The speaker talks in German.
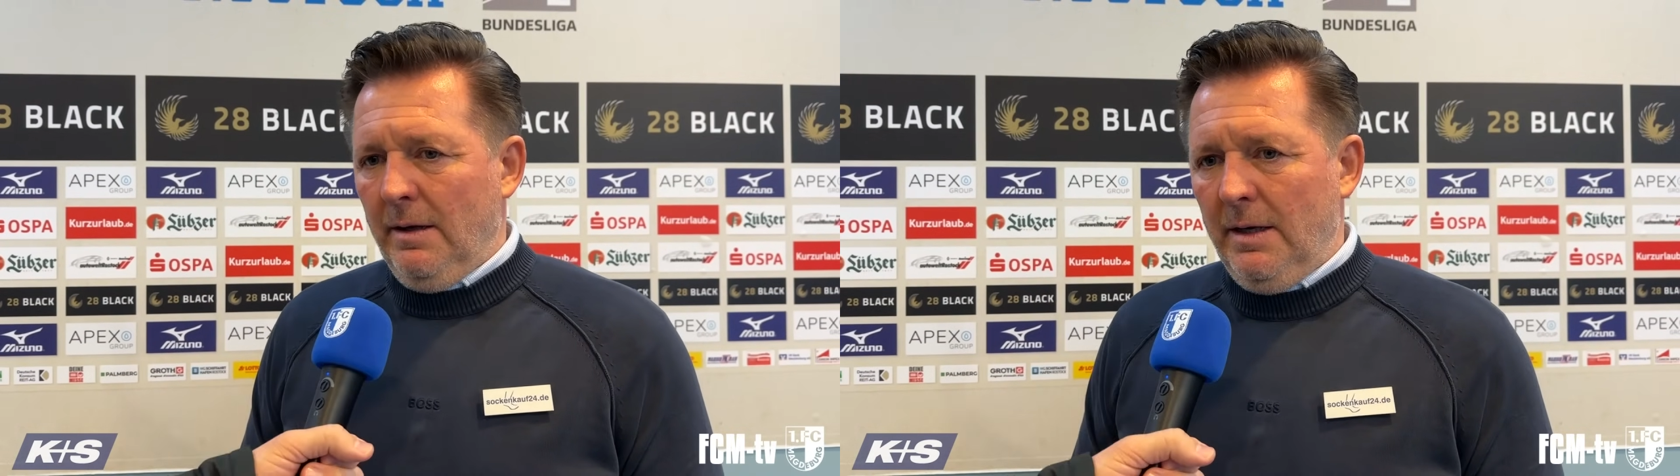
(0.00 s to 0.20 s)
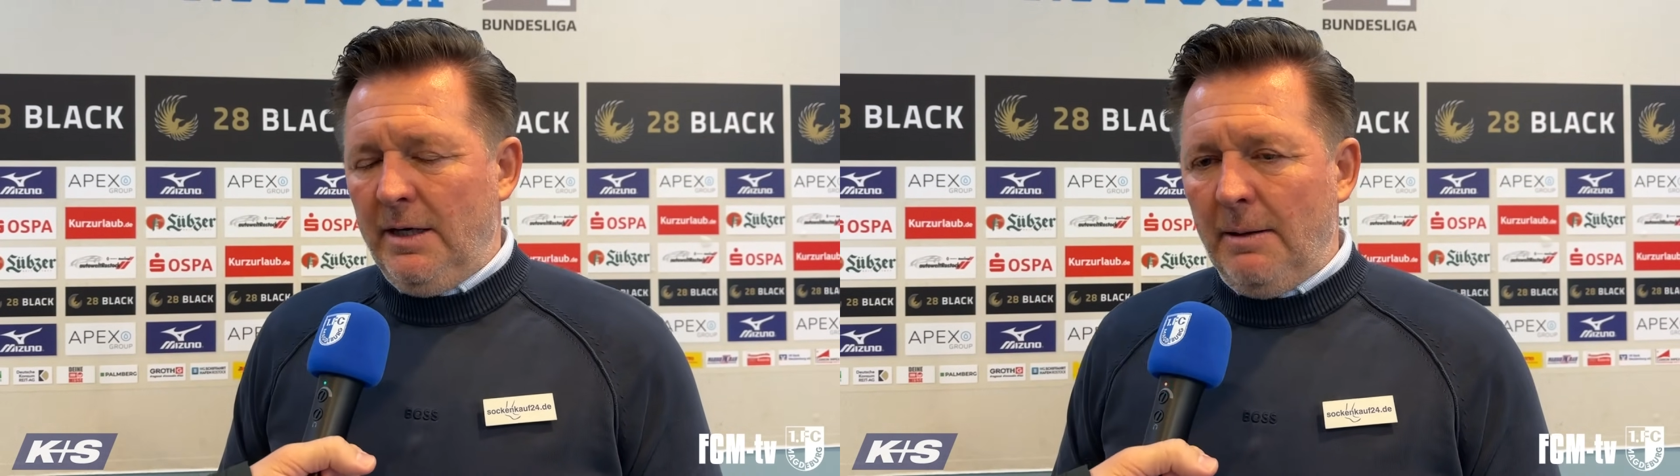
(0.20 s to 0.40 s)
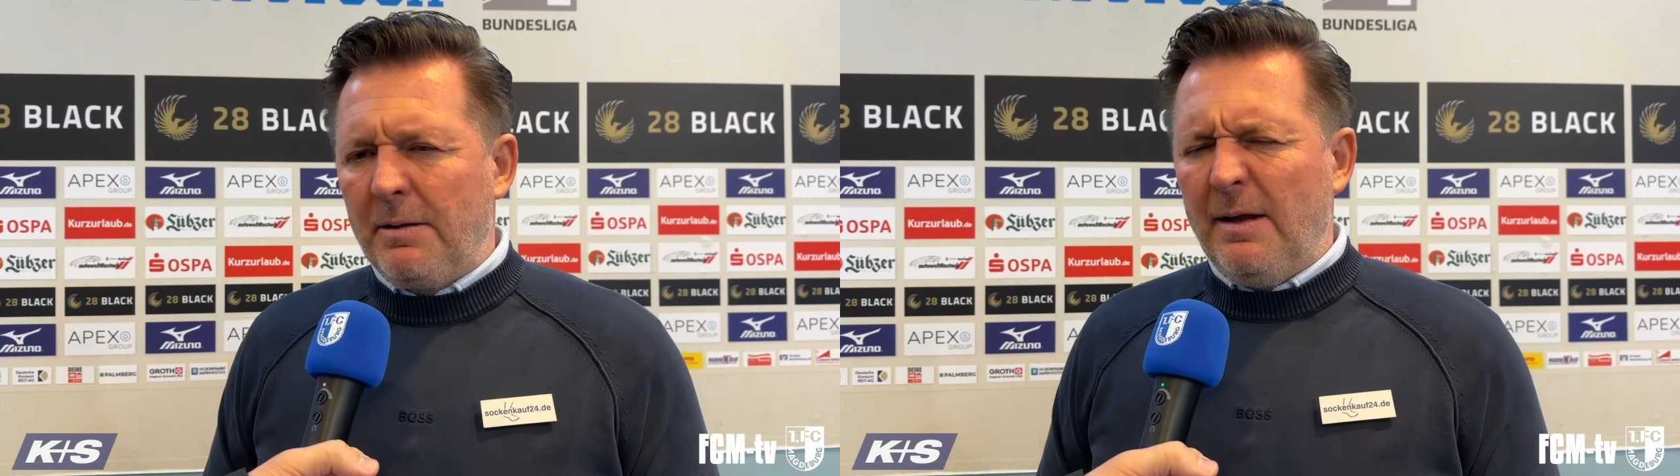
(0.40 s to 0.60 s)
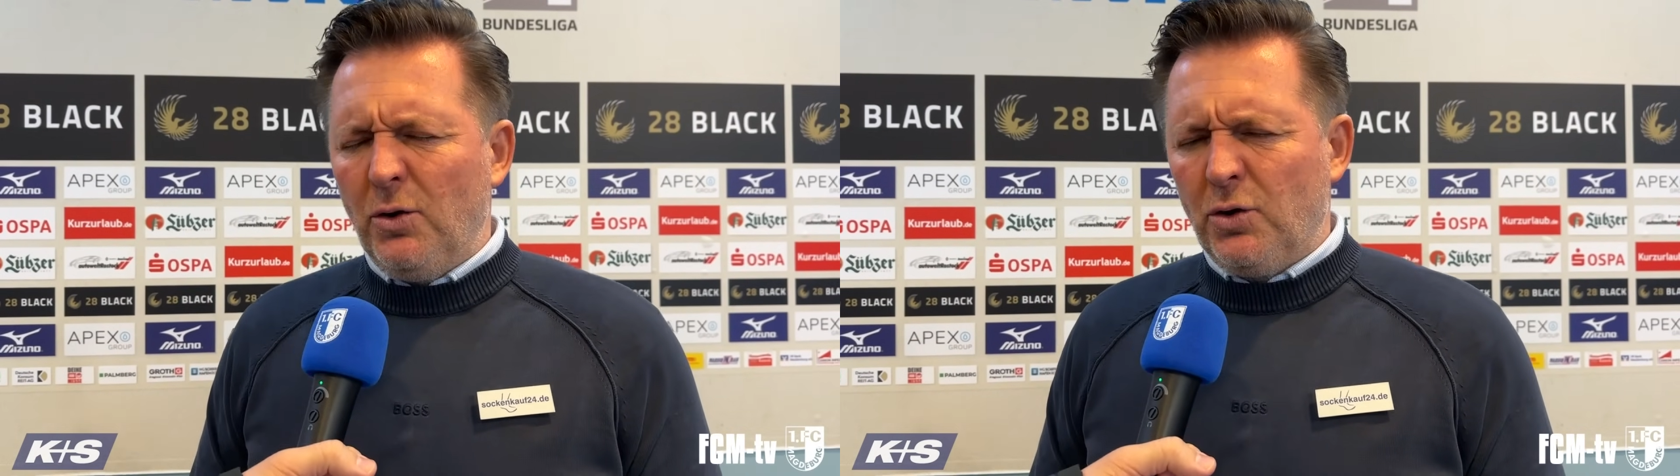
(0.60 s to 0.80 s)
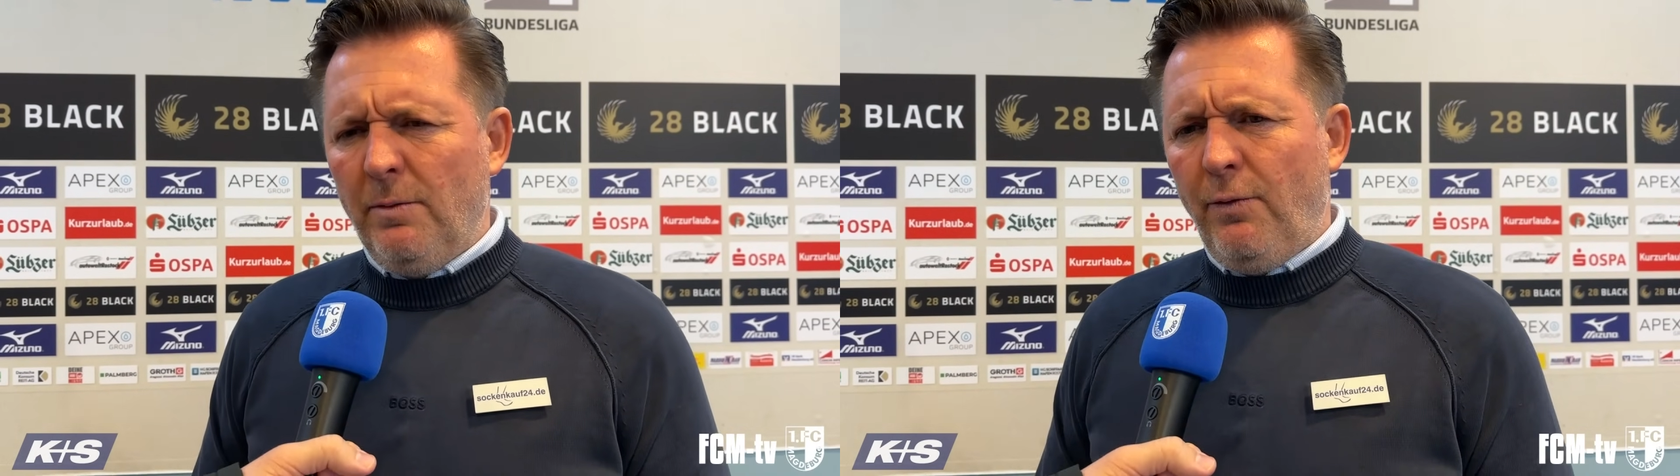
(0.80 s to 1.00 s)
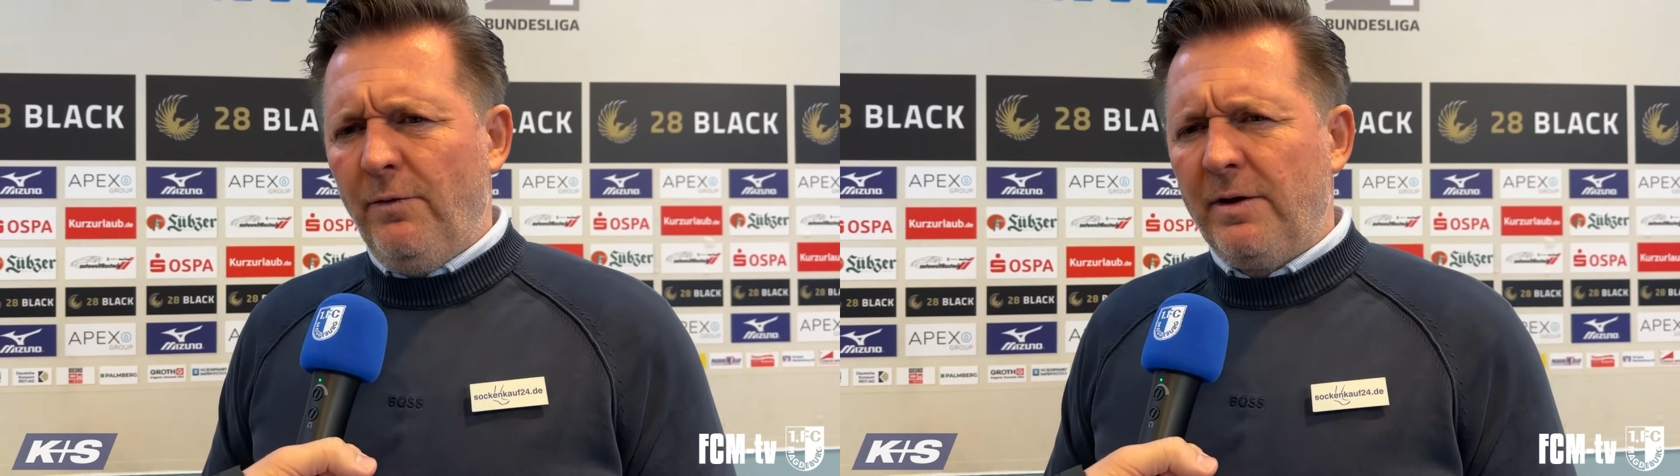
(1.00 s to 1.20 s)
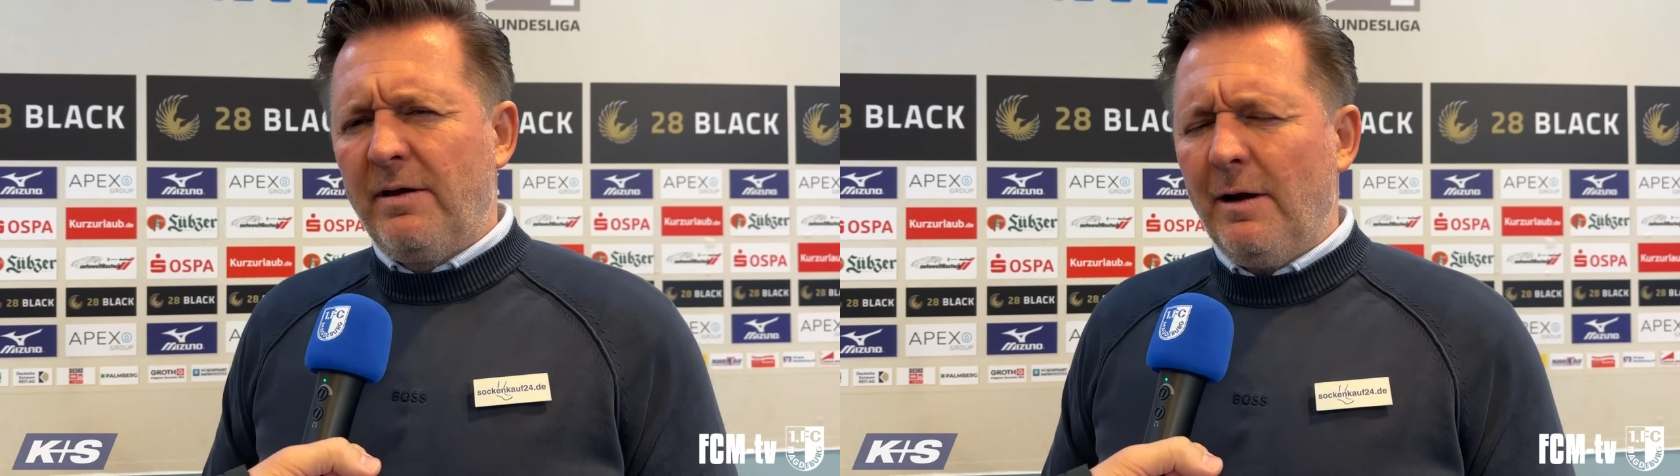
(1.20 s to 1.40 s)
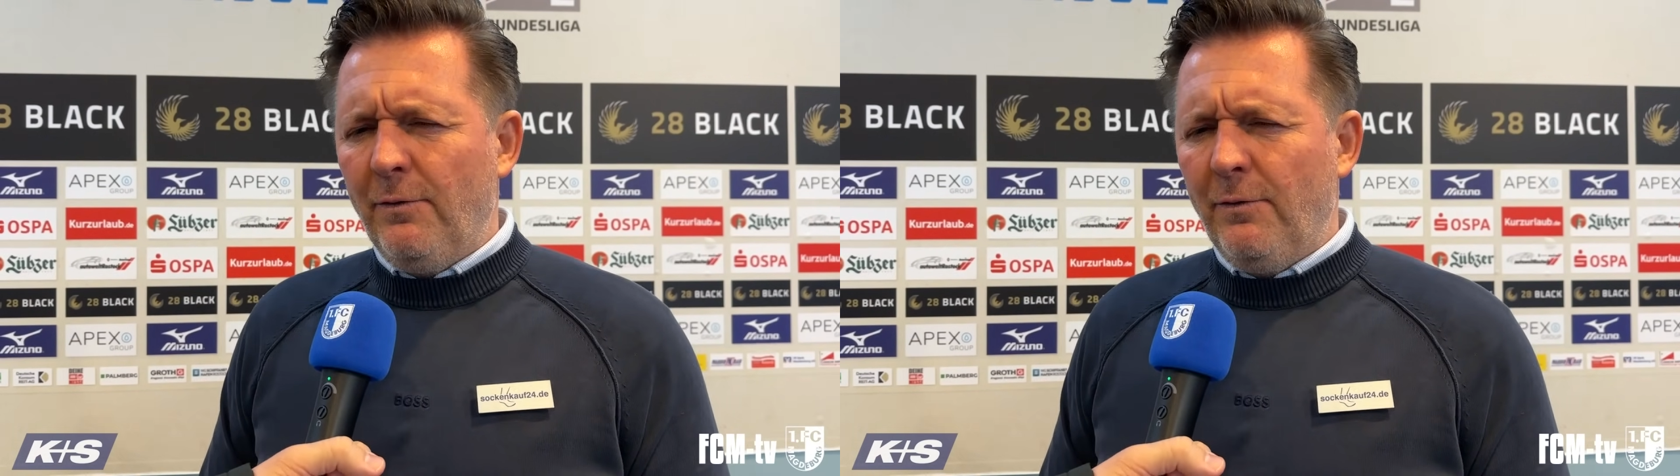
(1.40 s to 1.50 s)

Ich habe das ja auch schon im Vorfeld gesagt,